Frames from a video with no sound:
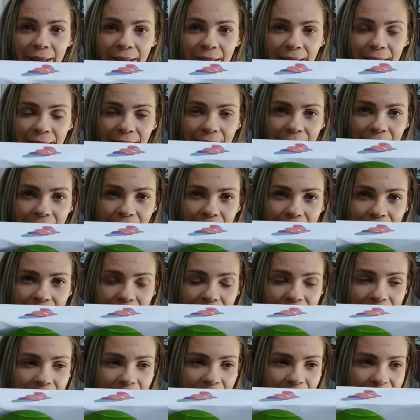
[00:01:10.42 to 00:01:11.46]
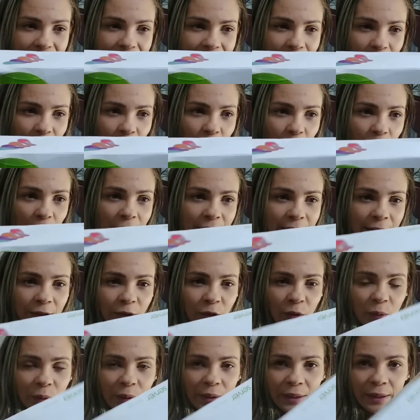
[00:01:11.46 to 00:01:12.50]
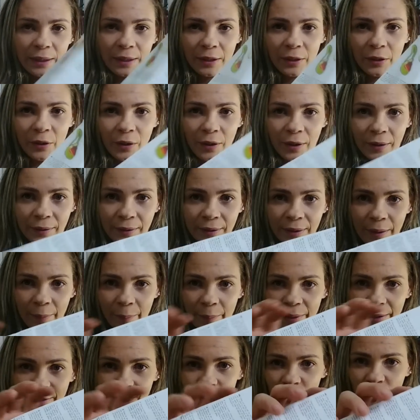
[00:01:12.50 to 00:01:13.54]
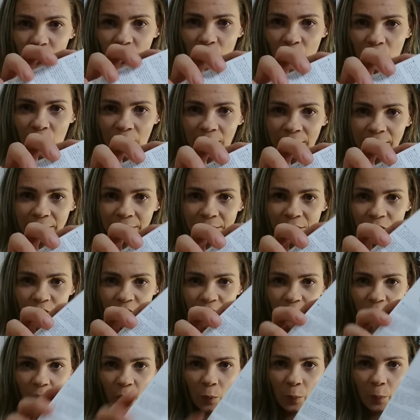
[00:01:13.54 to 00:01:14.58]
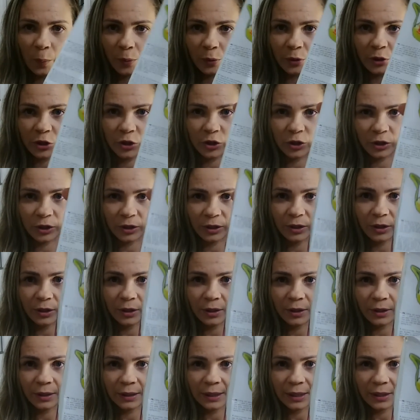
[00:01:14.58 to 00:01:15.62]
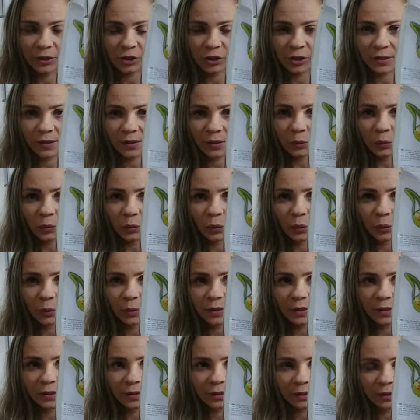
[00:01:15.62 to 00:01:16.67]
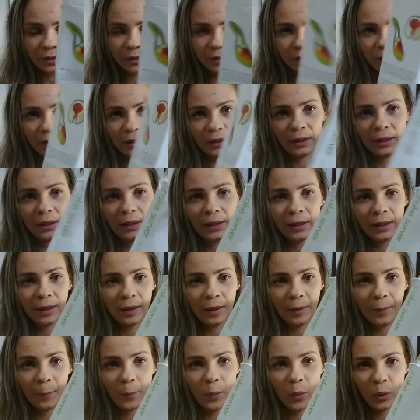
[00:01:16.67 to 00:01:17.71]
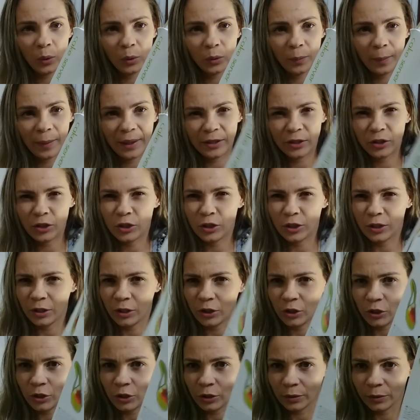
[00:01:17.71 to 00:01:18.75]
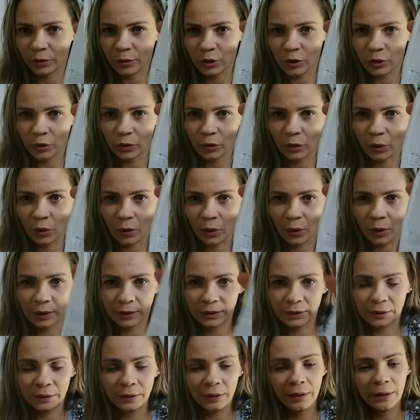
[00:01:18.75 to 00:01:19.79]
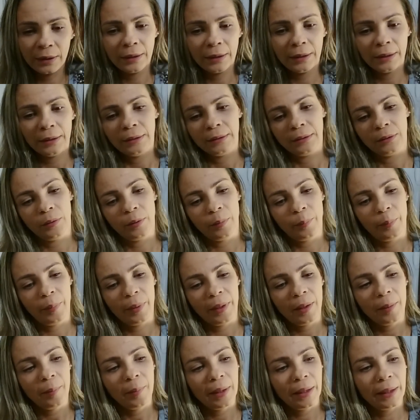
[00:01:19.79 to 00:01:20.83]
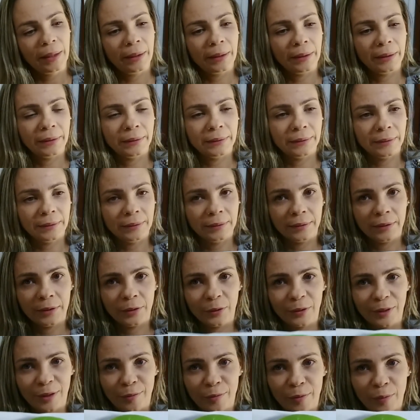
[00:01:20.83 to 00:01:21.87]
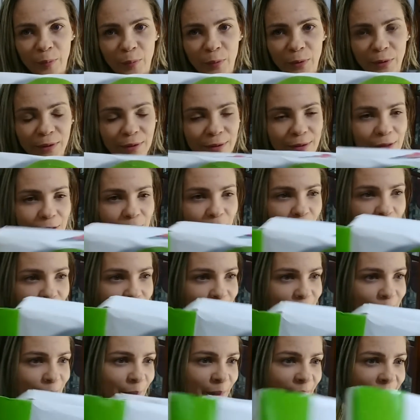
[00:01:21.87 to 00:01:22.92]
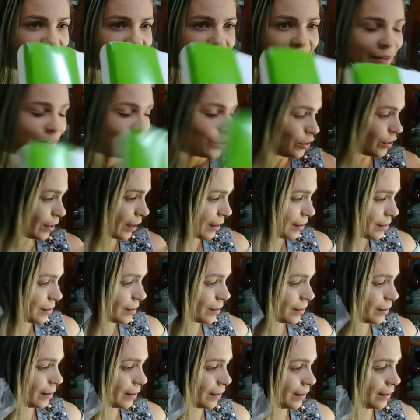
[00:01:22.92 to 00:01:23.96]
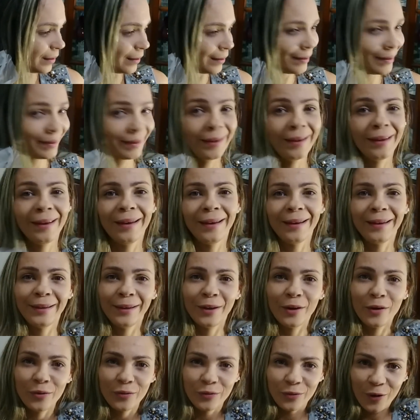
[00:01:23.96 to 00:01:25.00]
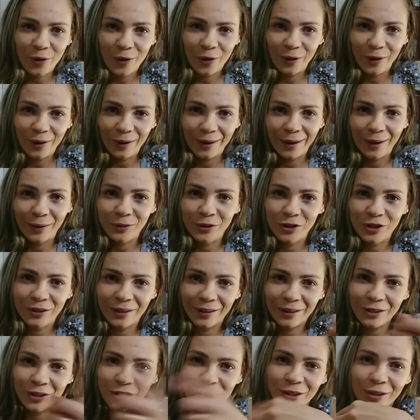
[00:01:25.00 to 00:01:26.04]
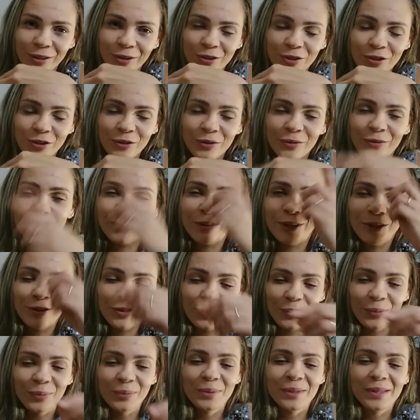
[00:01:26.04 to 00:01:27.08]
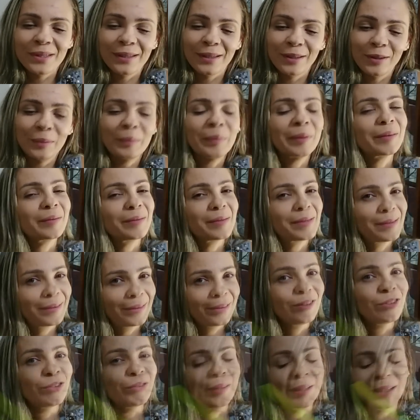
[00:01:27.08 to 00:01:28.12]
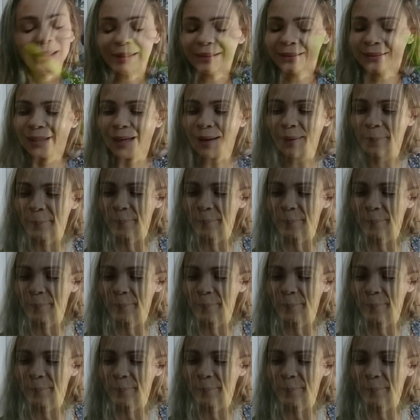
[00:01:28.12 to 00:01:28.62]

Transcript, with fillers: É, que é esse cortador aqui, ó, que é para tortas ou pudim, né? Acho que são doces assim, bolo mais estilo de torta. Então é bem bacana. Eu tava muito ansiosa para testar isso daqui e eu vou colocar uns trechinhos do vídeo usando para vocês verem, tá?